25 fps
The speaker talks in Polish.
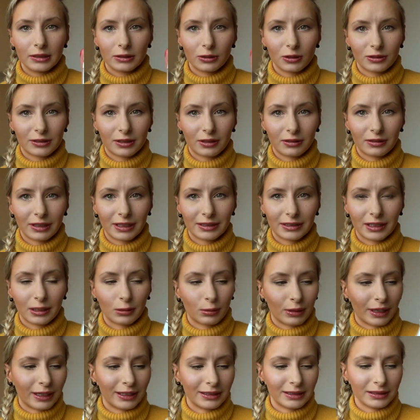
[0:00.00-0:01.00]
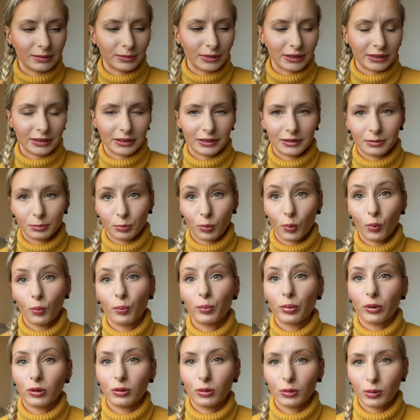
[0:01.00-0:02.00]
To strona z naturalnymi
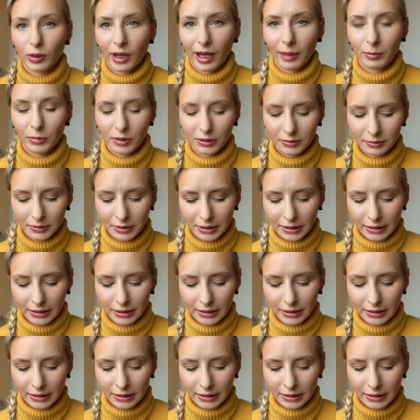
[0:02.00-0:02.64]
półproduktami